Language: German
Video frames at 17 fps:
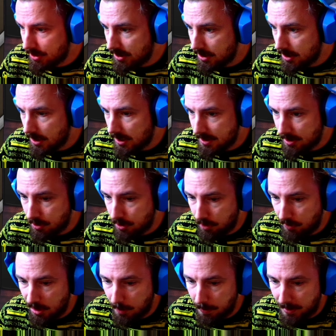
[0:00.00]
hier jetzt natürlich
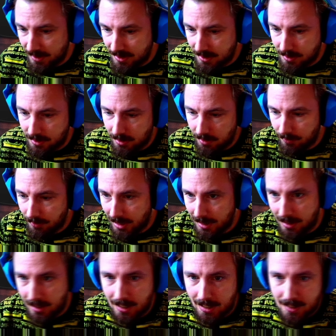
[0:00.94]
wieder präsentieren werden.
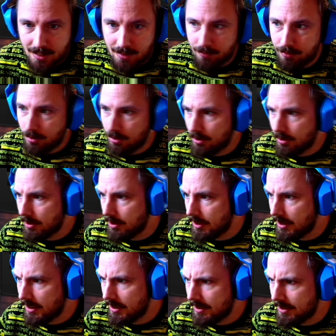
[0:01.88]
In der letzten Folge
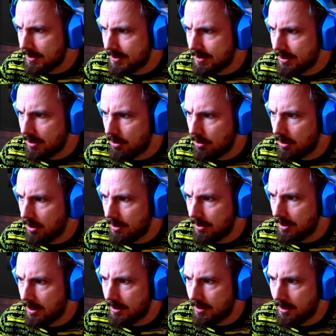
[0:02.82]
ging es ja auch in
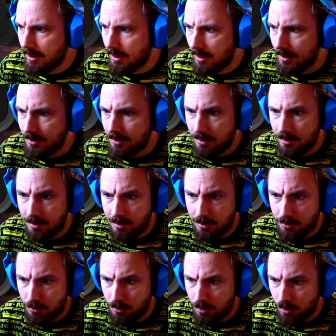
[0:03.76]
eine andere
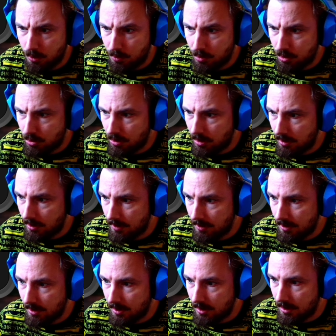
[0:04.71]
Richtung, glaube ich.
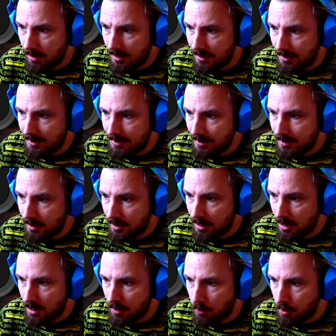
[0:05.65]
Statistik ja eine
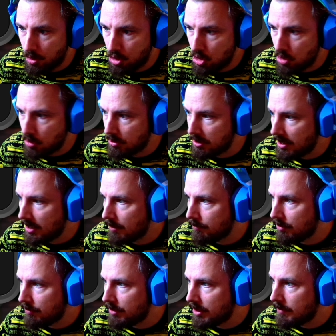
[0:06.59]
Niederlage, ein Unterschied und dann haben
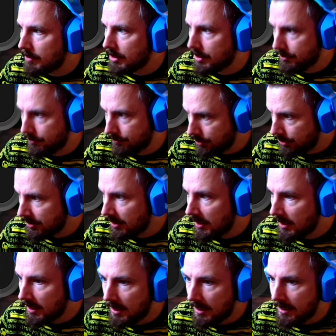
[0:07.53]
wir wieder mal gewonnen.
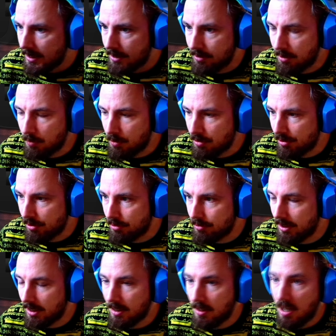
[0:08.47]
Deswegen also, müssen wir uns
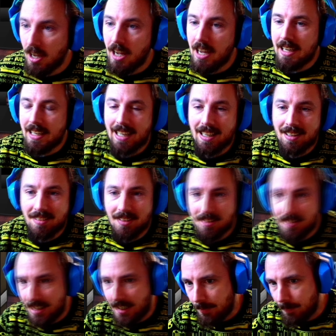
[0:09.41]
fangen. Jetzt das
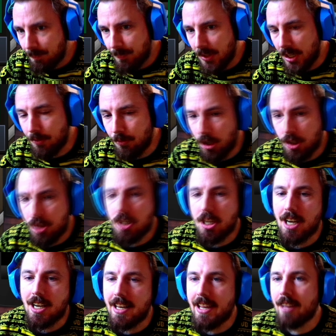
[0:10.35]
Ding. Ich wollte euch
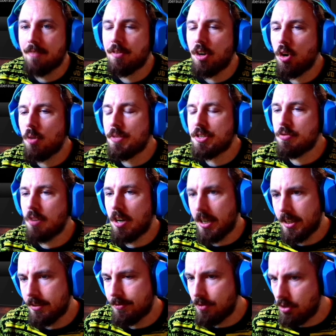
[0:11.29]
erklären, warum es nur
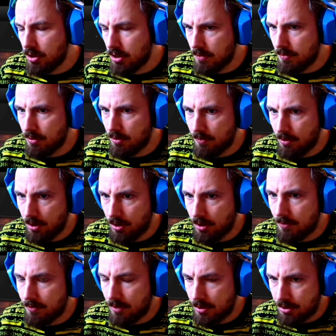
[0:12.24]
eine Folge pro Woche
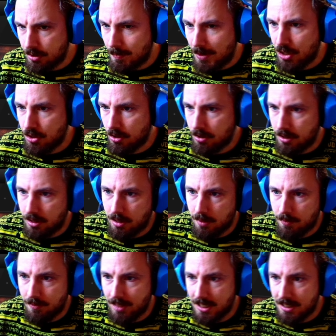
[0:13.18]
von My Journey
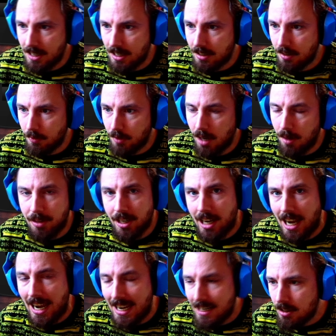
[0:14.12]
gibt. Weil ich dachte, wir haben dann
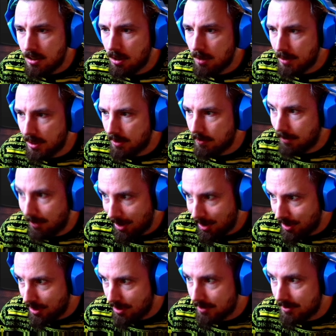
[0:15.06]
eine komplette
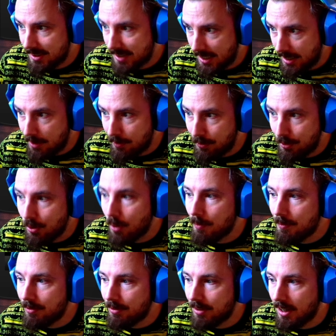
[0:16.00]
Folge Zeit für
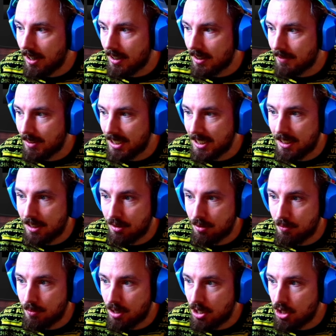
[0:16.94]
Umfragen. Wenn ich jetzt
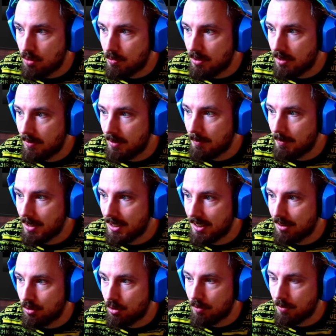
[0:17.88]
zum Beispiel, wenn man
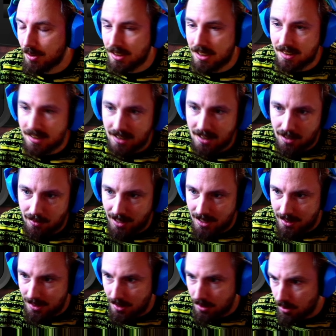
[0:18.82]
jetzt guckt, wir sind jetzt in der
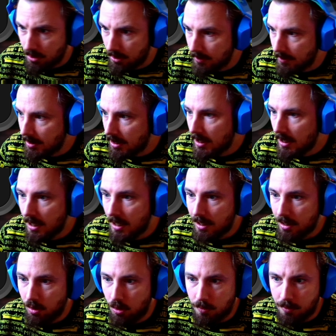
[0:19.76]
zweiten Saison,
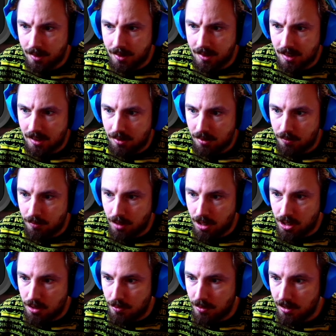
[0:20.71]
guckt man sich zum
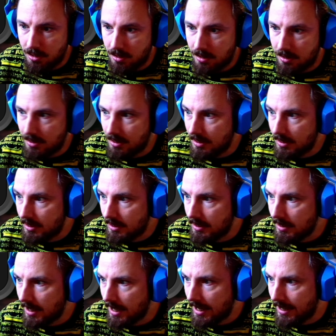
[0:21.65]
Beispiel
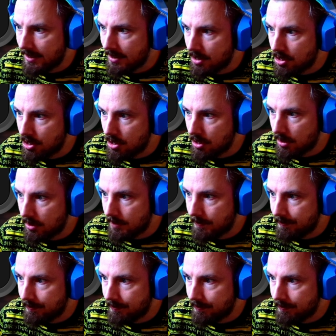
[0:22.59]
die englische